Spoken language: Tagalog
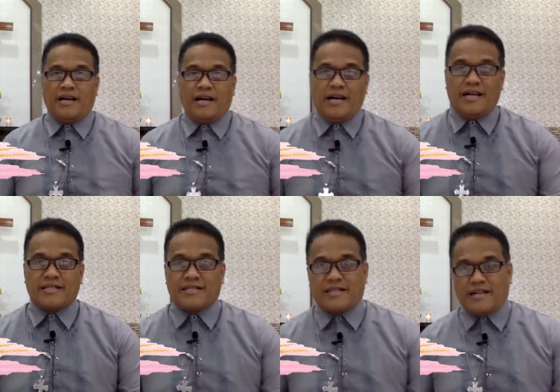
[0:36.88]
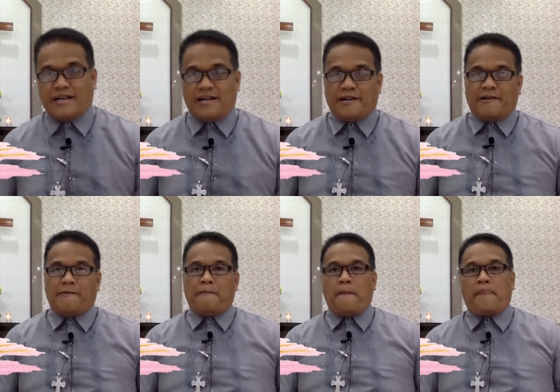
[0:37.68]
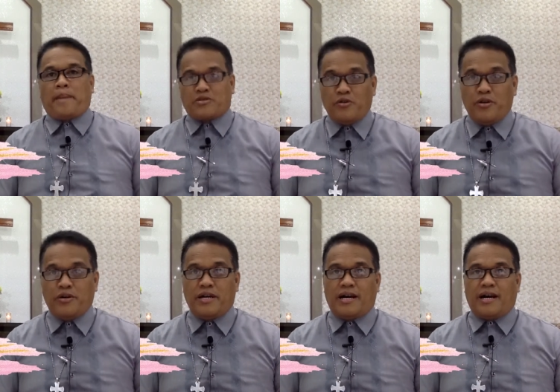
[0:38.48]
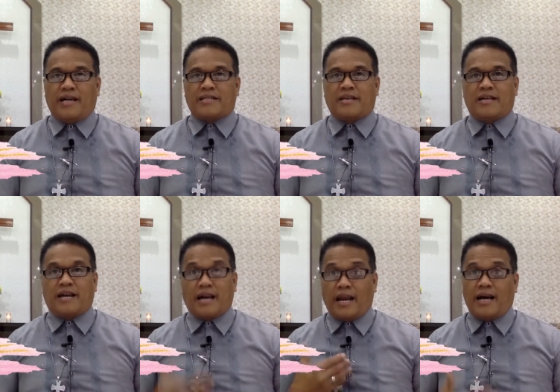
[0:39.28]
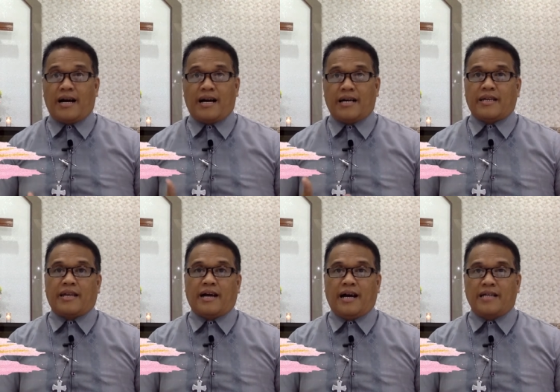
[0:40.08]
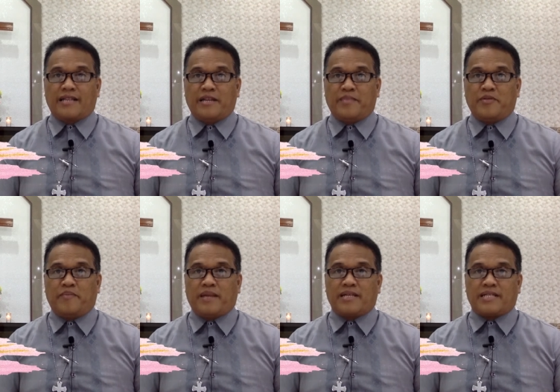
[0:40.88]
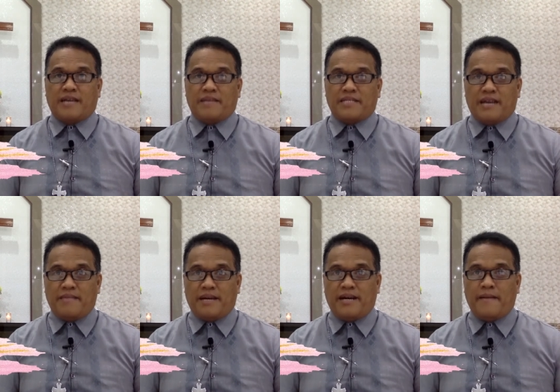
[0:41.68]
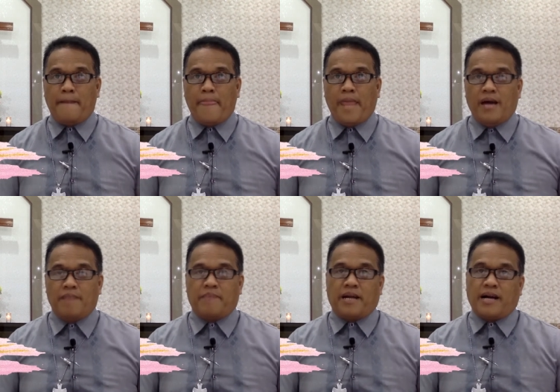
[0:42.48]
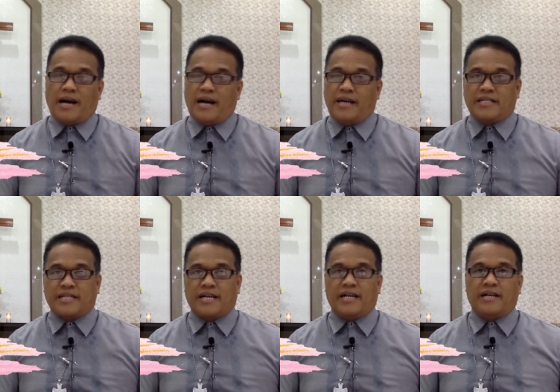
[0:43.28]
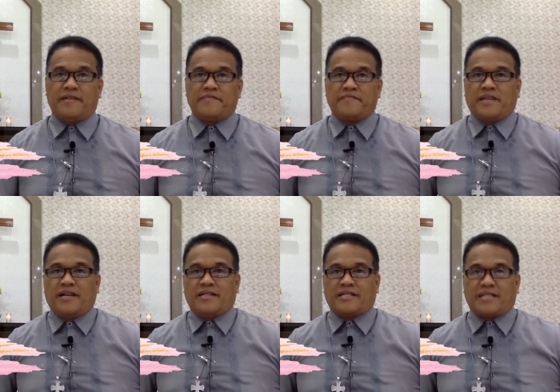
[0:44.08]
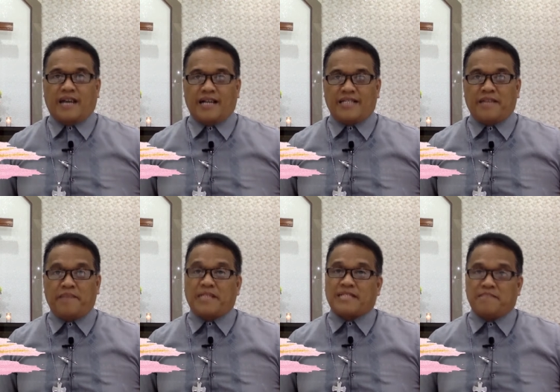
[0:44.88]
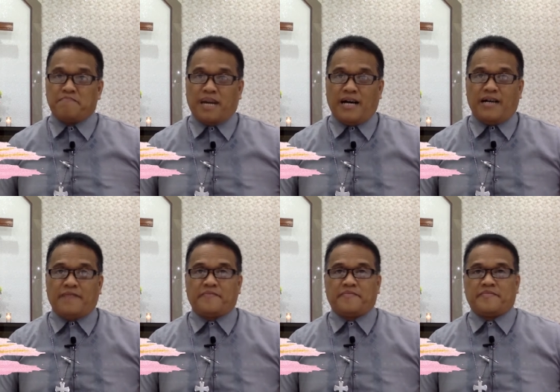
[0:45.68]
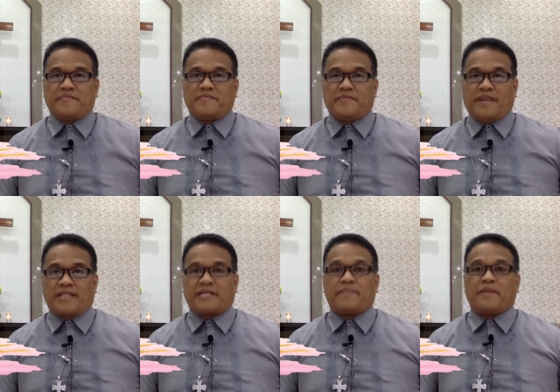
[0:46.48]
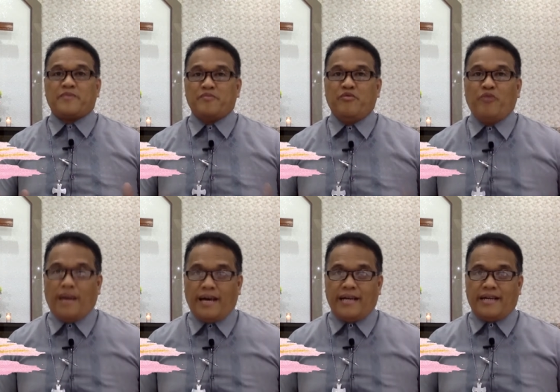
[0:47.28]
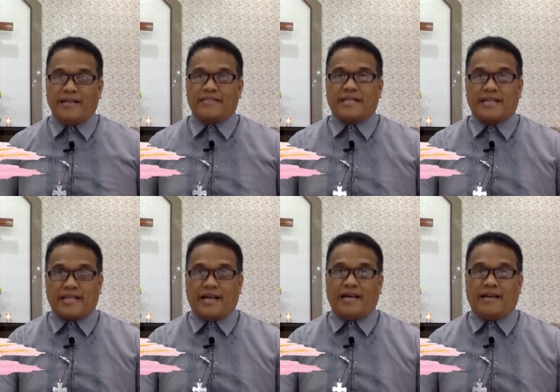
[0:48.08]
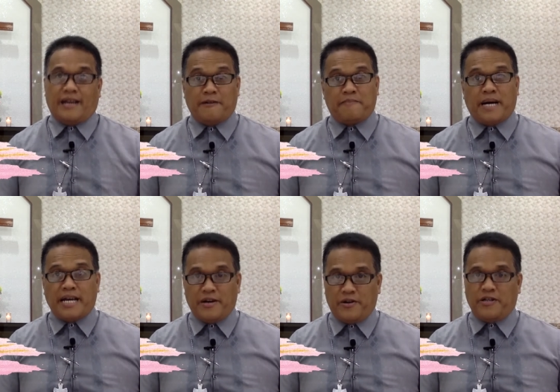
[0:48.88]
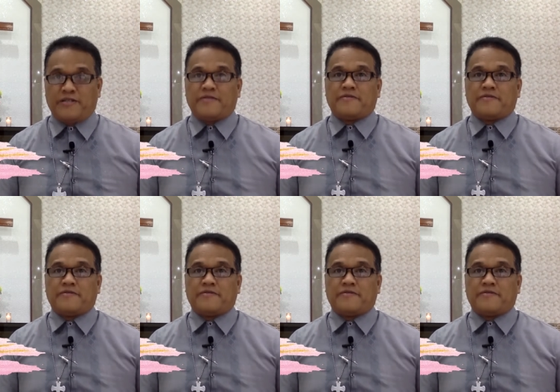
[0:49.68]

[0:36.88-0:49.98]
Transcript: at uh, patuloy ang ating kagalakan ng ating pong pagsasama-sama, pagkakaisa sa ating pagsamba at sa pagbubulay ng salita ng Panginoon.